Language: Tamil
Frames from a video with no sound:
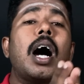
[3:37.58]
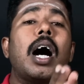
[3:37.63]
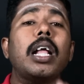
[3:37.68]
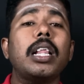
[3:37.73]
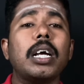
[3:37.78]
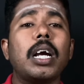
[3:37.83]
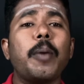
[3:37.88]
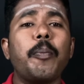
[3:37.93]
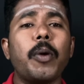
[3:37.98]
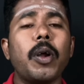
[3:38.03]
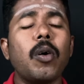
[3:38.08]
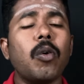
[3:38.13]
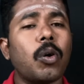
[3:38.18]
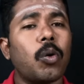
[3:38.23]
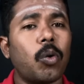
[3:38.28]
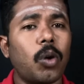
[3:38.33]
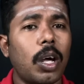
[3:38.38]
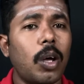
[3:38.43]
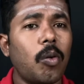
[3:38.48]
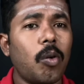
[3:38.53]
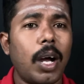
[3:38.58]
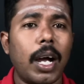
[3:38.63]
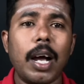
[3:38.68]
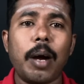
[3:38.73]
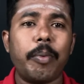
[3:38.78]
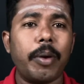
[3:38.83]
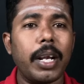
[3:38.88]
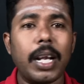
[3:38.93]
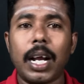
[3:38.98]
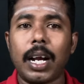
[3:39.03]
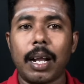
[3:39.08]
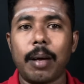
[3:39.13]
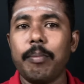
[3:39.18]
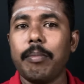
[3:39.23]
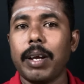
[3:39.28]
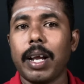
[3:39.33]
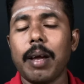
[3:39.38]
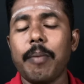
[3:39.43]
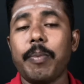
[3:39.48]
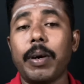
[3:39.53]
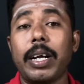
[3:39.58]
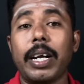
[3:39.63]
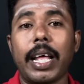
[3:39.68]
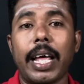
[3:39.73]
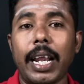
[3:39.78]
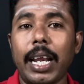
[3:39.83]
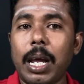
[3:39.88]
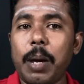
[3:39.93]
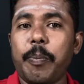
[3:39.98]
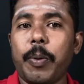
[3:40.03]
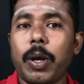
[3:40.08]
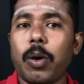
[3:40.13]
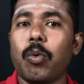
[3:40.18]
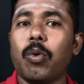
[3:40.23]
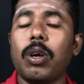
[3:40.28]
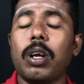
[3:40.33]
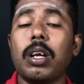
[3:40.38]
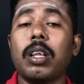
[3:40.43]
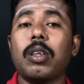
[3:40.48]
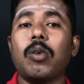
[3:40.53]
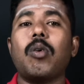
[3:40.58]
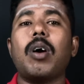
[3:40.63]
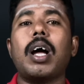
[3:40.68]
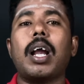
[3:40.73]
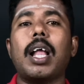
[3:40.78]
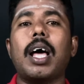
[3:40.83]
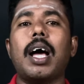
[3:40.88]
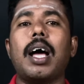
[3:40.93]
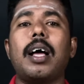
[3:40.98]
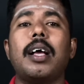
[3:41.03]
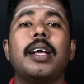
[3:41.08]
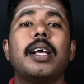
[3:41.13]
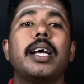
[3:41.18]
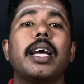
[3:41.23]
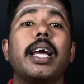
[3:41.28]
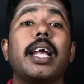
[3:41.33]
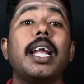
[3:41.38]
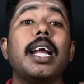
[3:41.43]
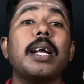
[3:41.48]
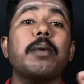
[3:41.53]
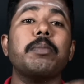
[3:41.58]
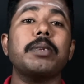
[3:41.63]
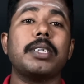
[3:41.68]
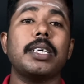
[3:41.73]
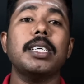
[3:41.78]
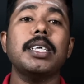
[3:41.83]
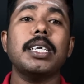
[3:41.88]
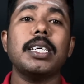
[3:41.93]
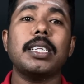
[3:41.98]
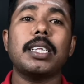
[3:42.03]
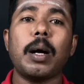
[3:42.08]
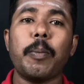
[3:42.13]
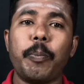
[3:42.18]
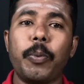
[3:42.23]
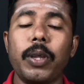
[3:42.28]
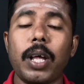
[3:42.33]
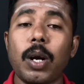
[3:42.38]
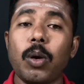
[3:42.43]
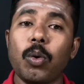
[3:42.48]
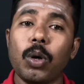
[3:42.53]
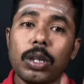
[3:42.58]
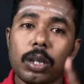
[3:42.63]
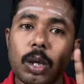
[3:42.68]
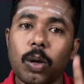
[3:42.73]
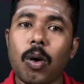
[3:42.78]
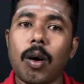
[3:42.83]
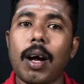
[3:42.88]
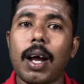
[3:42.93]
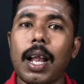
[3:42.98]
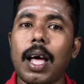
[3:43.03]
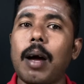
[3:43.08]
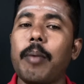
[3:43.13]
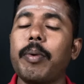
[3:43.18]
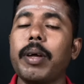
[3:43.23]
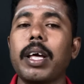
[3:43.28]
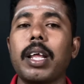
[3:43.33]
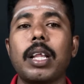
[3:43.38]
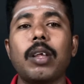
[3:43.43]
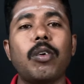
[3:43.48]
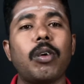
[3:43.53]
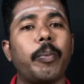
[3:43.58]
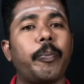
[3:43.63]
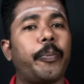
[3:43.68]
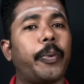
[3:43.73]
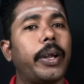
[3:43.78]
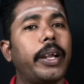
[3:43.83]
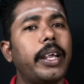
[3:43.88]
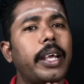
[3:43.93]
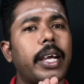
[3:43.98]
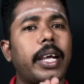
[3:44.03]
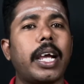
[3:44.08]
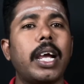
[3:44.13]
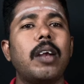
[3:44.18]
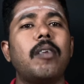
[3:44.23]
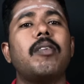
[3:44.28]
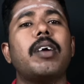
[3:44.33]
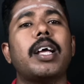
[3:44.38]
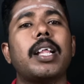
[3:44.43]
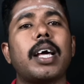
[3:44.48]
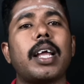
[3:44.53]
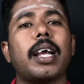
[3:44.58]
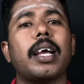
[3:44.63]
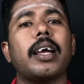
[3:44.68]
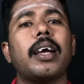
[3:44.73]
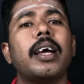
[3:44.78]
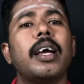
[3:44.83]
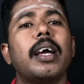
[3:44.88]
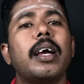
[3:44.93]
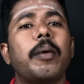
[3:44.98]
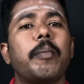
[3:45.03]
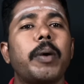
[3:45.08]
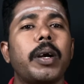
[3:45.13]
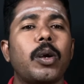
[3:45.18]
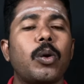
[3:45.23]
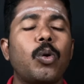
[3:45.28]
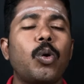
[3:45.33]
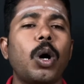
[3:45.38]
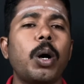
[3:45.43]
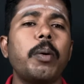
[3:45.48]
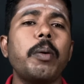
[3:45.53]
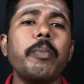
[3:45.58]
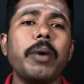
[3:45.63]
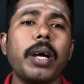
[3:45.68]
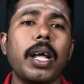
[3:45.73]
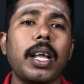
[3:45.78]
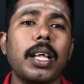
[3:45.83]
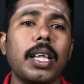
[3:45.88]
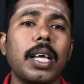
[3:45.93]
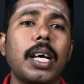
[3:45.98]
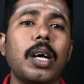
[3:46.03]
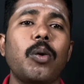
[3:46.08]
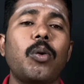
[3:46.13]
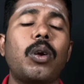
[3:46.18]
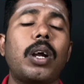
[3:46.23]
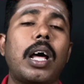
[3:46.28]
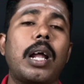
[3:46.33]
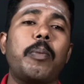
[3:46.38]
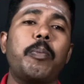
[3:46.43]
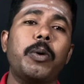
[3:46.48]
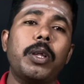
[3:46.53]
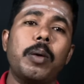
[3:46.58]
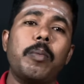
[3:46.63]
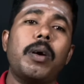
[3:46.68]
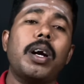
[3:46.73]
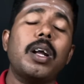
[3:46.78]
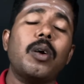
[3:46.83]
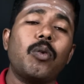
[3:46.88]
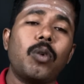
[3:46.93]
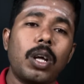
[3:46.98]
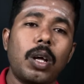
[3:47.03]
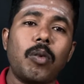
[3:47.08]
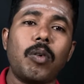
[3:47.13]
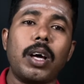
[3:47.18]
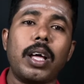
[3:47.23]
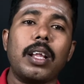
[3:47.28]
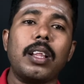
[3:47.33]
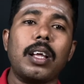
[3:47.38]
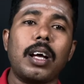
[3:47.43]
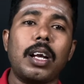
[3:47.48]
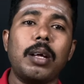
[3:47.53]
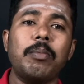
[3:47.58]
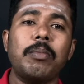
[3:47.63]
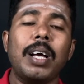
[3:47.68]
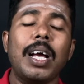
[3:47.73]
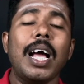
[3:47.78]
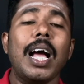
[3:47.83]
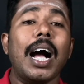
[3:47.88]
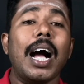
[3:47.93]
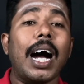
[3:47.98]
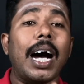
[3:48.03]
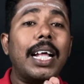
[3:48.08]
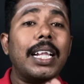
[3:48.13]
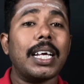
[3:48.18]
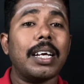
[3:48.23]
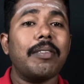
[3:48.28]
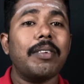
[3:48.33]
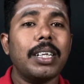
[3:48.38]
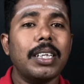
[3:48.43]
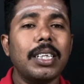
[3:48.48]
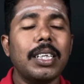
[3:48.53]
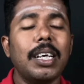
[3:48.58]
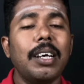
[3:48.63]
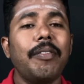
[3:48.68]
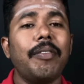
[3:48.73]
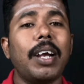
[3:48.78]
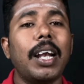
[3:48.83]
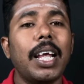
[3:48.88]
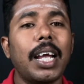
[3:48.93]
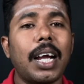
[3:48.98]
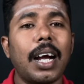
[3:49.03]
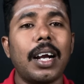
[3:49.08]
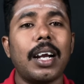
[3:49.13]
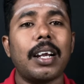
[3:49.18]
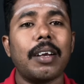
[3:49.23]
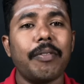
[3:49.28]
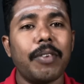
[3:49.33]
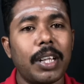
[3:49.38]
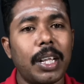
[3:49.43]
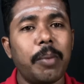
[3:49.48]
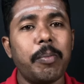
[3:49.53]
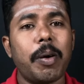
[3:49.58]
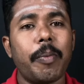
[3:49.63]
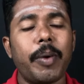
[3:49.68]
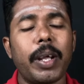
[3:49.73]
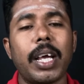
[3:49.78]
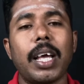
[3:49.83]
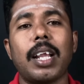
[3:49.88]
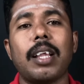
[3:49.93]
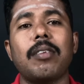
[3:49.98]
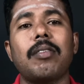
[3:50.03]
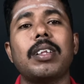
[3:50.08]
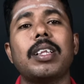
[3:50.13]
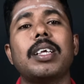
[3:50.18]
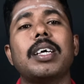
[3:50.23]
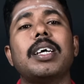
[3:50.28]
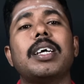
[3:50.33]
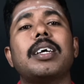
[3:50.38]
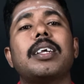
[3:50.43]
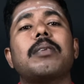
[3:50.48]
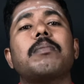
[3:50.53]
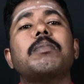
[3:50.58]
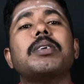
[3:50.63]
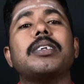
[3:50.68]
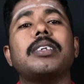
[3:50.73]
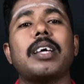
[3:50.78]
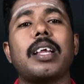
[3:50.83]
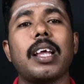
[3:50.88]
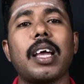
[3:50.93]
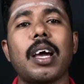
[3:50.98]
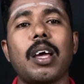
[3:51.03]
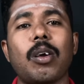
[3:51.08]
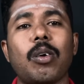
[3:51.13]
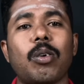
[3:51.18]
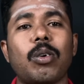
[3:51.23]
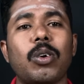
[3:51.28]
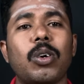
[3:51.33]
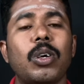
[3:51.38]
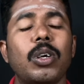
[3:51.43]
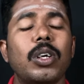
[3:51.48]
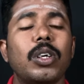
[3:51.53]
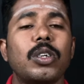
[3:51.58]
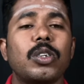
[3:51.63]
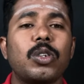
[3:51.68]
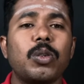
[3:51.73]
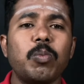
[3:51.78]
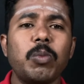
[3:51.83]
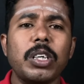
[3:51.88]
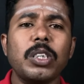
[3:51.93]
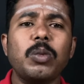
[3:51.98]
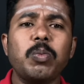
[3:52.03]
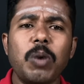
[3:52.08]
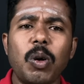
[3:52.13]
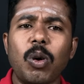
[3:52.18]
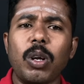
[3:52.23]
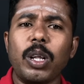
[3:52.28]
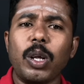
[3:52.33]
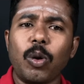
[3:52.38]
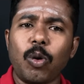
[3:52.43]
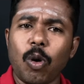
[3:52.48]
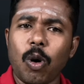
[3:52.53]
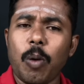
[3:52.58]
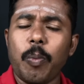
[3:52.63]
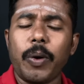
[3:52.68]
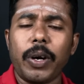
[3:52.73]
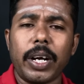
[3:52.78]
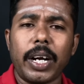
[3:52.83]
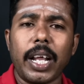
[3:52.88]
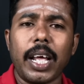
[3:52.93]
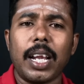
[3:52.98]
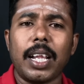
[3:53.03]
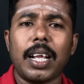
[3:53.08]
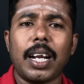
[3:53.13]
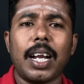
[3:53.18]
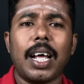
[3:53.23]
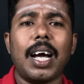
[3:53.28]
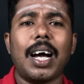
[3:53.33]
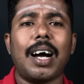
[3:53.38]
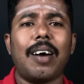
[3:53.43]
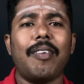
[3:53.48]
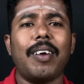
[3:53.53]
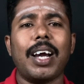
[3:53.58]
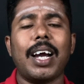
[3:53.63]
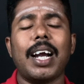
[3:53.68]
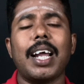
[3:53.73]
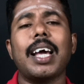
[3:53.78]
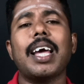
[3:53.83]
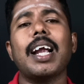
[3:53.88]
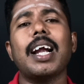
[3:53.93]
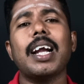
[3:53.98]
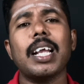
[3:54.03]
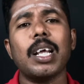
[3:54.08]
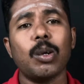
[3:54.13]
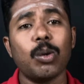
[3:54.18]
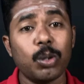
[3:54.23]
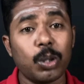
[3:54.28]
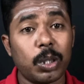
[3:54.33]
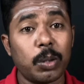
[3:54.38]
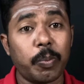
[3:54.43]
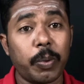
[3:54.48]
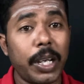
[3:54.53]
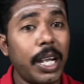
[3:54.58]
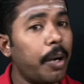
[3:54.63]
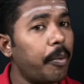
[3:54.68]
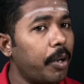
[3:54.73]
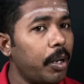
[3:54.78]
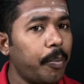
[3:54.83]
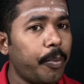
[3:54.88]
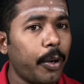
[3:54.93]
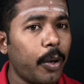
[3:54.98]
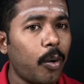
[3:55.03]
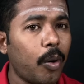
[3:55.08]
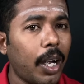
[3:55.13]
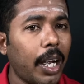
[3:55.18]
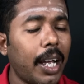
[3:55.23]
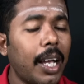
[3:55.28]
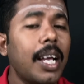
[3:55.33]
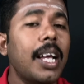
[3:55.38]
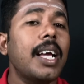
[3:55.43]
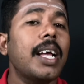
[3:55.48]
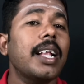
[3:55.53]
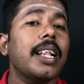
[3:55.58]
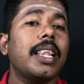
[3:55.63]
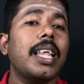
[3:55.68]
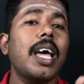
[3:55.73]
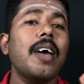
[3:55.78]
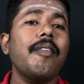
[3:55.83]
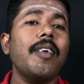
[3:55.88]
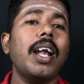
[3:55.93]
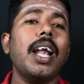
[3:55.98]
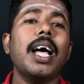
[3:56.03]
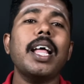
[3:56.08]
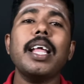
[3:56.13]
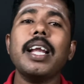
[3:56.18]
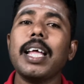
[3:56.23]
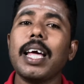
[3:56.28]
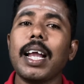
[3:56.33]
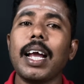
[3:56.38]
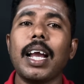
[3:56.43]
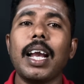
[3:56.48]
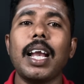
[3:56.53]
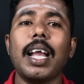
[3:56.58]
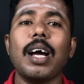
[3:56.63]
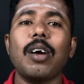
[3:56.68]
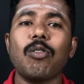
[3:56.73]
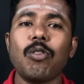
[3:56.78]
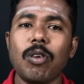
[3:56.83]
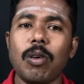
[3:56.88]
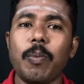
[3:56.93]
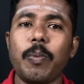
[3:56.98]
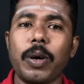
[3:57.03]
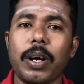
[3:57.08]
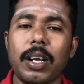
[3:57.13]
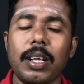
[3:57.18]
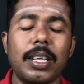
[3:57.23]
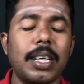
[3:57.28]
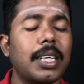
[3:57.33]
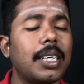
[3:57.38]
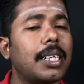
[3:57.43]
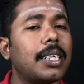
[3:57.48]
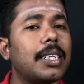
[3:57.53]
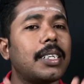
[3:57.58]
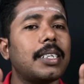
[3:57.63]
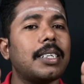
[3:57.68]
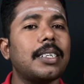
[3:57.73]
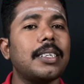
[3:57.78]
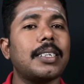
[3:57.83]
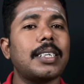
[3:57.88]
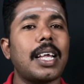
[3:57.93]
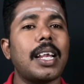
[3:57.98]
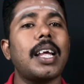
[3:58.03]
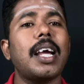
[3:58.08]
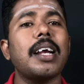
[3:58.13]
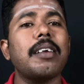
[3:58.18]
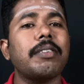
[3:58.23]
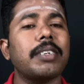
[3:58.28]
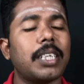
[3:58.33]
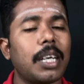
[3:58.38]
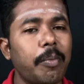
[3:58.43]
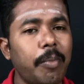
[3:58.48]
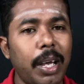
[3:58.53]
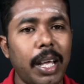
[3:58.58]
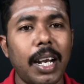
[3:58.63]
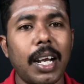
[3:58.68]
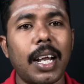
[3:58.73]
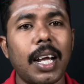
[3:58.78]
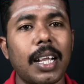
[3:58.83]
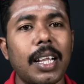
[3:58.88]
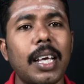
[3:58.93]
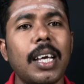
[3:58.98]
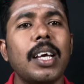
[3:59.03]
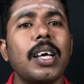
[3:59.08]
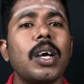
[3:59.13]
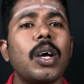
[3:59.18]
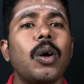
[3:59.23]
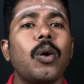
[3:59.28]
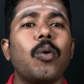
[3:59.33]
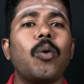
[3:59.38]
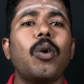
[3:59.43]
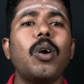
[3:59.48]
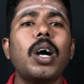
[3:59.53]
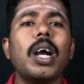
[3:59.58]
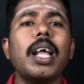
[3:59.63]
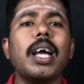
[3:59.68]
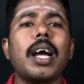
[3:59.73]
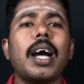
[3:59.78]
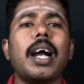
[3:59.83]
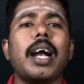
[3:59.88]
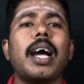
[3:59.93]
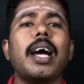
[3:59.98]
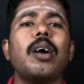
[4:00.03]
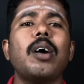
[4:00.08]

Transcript: அதுக்கப்புறம் அவங்க உணர்வாங்க அப்படின்னு நான் நம்புகிறேன் பட் நிறைய பேர் உணர்ந்துருவாங்களா இல்லை நம்ம செஞ்சது தப்பு தான் ஒத்துக்குவாங்களா அப்படிங்கிறது ஒரு பெரிய கேள்வியாக தான் இருக்குது பட் கோபம்ங்கிறது ஒரு அற்புதமான உணர்வாக இருந்தாலும் அதை வந்து வெளிக்காட்டுற விதம் அப்படிங்கிறது வந்து ரொம்ப சரியாக இருக்கணும் சும்மா சும்மா ஒருத்தன் கோவப்பட்டுட்டே இருந்தானா அவன் கிடக்கிறான்டா லூஸு போய் அப்படின்னு போயிடுவாங்க தேவையில்லாத நேரங்களில் கோவப்படுறது சரியான விஷயமா இருக்காது உங்களுக்காக